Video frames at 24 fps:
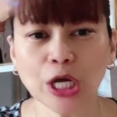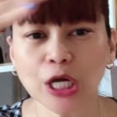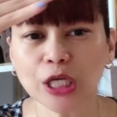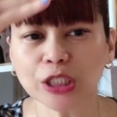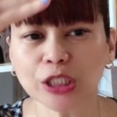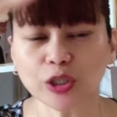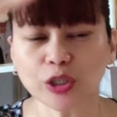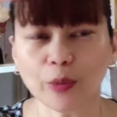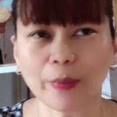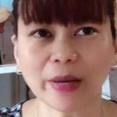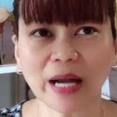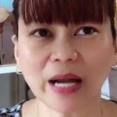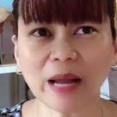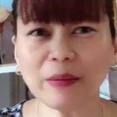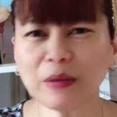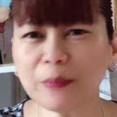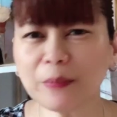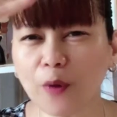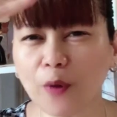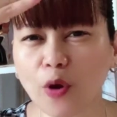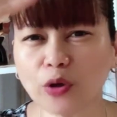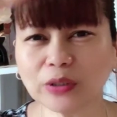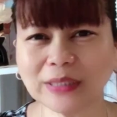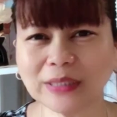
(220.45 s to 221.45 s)
So, marami
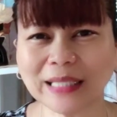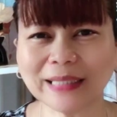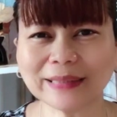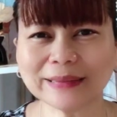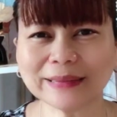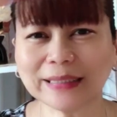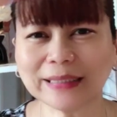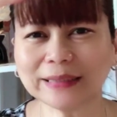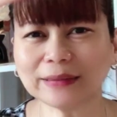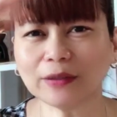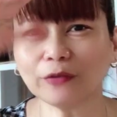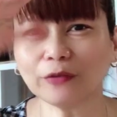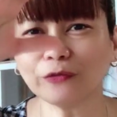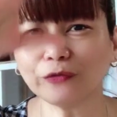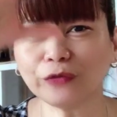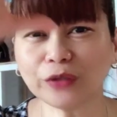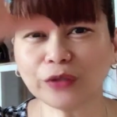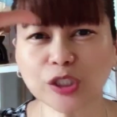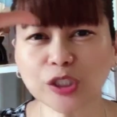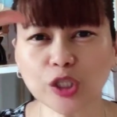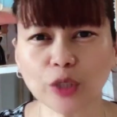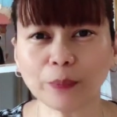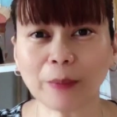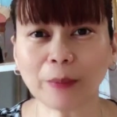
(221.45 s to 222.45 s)
po ako nakakitang
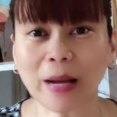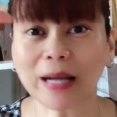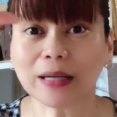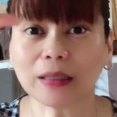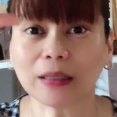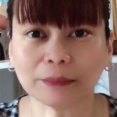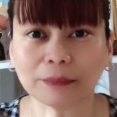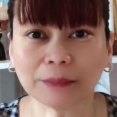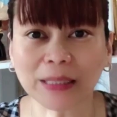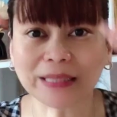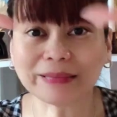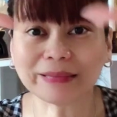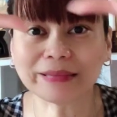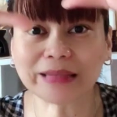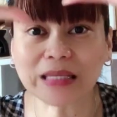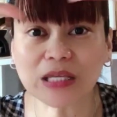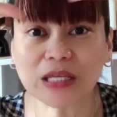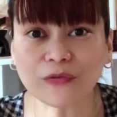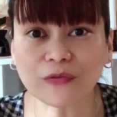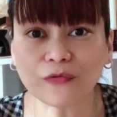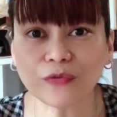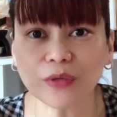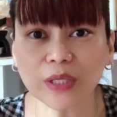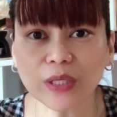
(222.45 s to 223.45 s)
vision, parang may
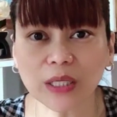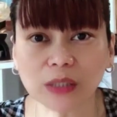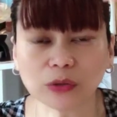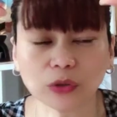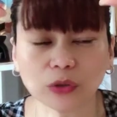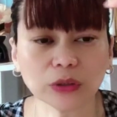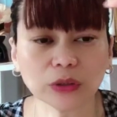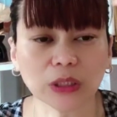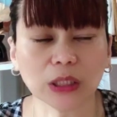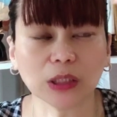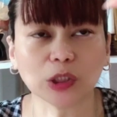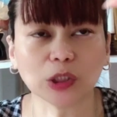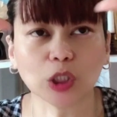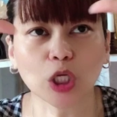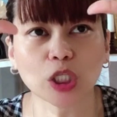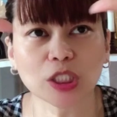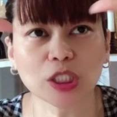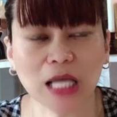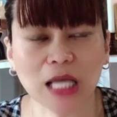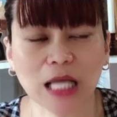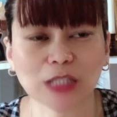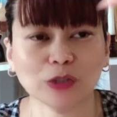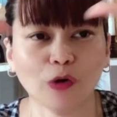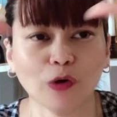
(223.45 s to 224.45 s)
TV, ano, dito
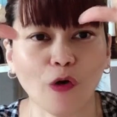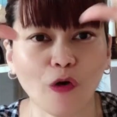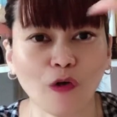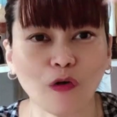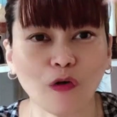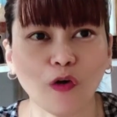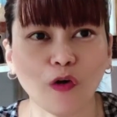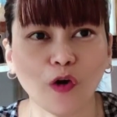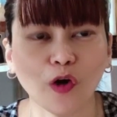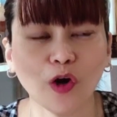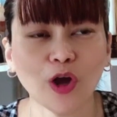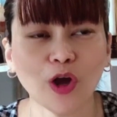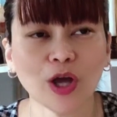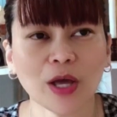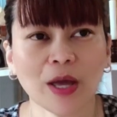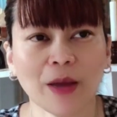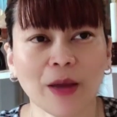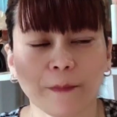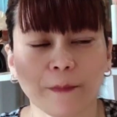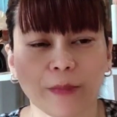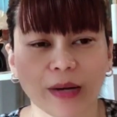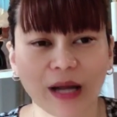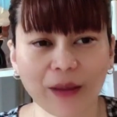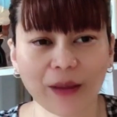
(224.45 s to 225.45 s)
sa noo ko.
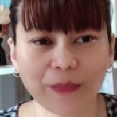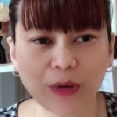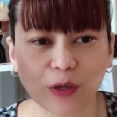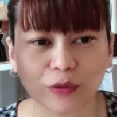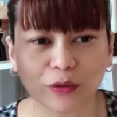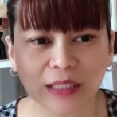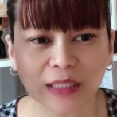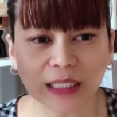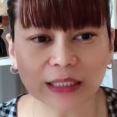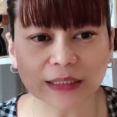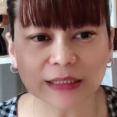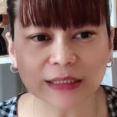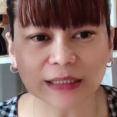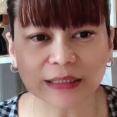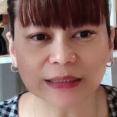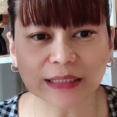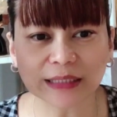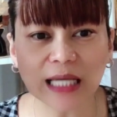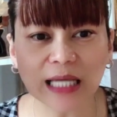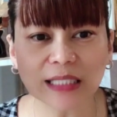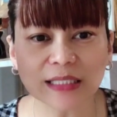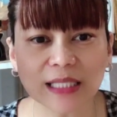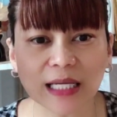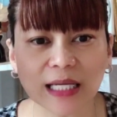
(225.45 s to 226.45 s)
Marami ako
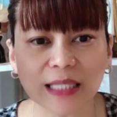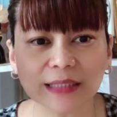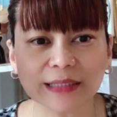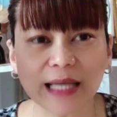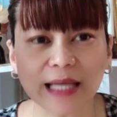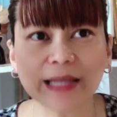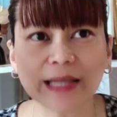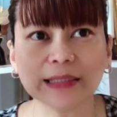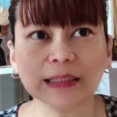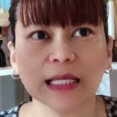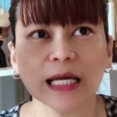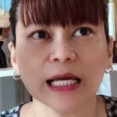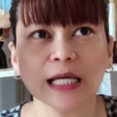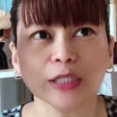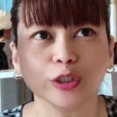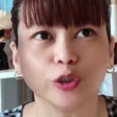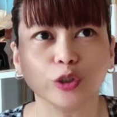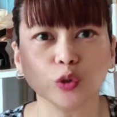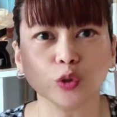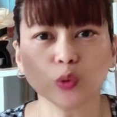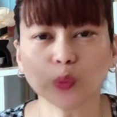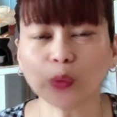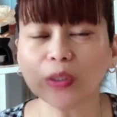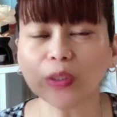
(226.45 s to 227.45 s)
nakikita dyan dahil
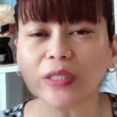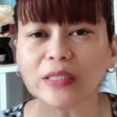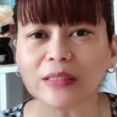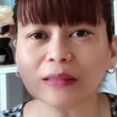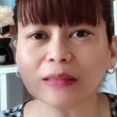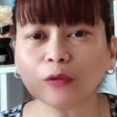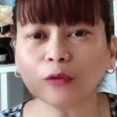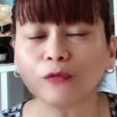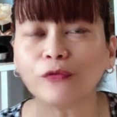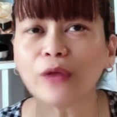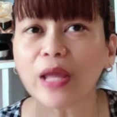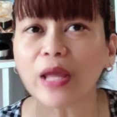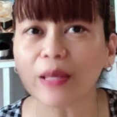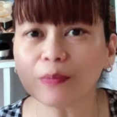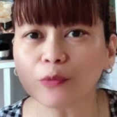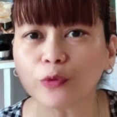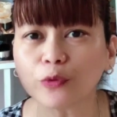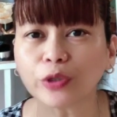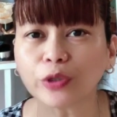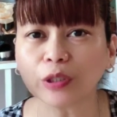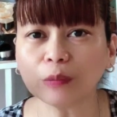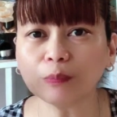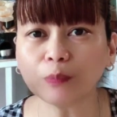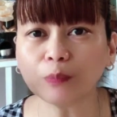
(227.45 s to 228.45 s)
yung twin flame
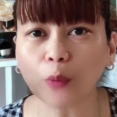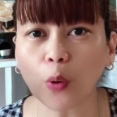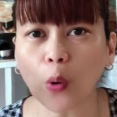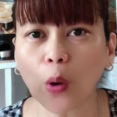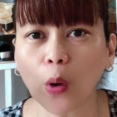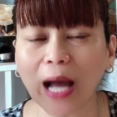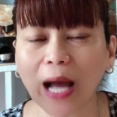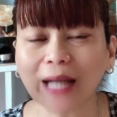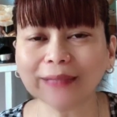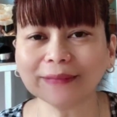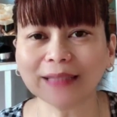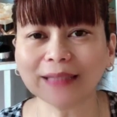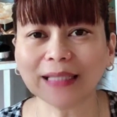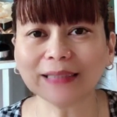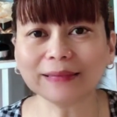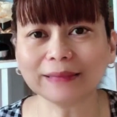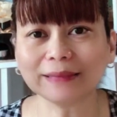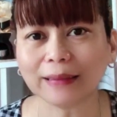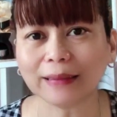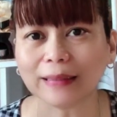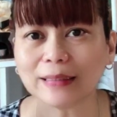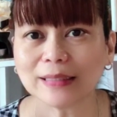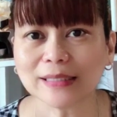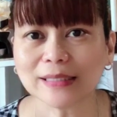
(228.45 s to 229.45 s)
ko rin po ang
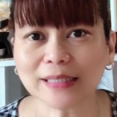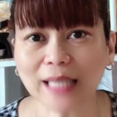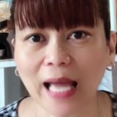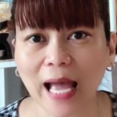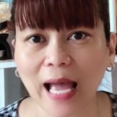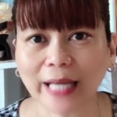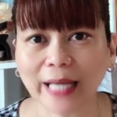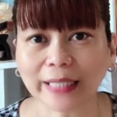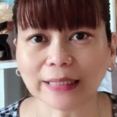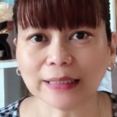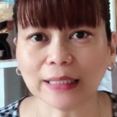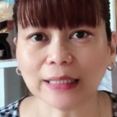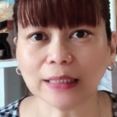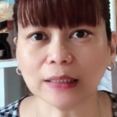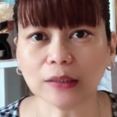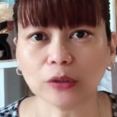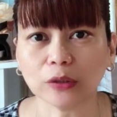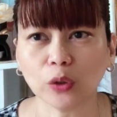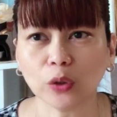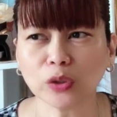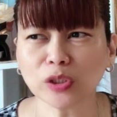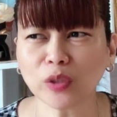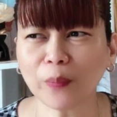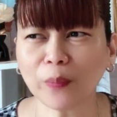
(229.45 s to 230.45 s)
nagtrig sa akin yan,
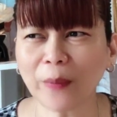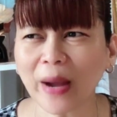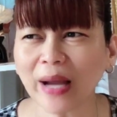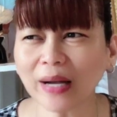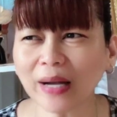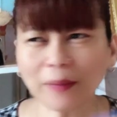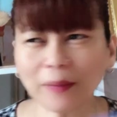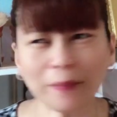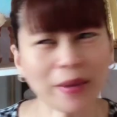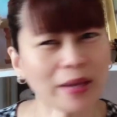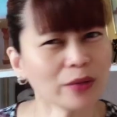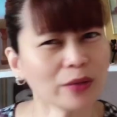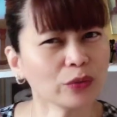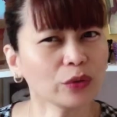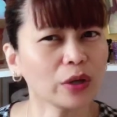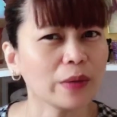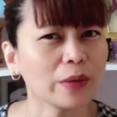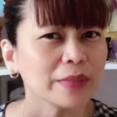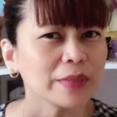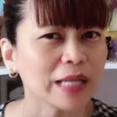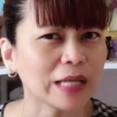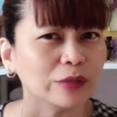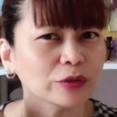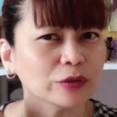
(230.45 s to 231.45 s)
ano. So, parang meron
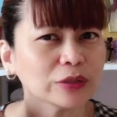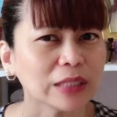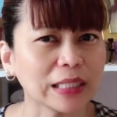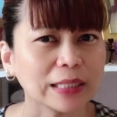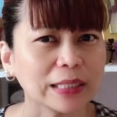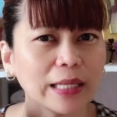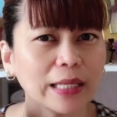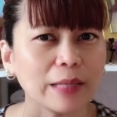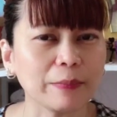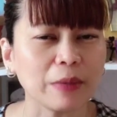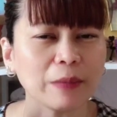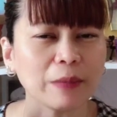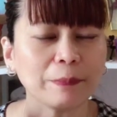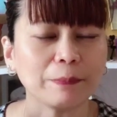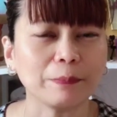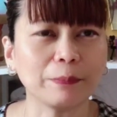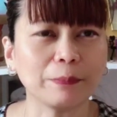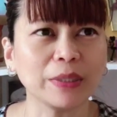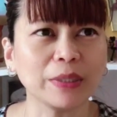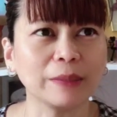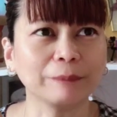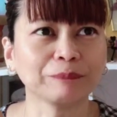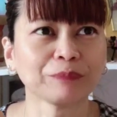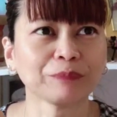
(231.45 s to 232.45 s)
kaming ano talaga, may,
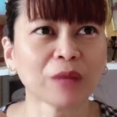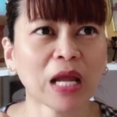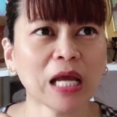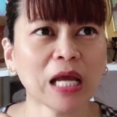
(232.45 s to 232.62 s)
may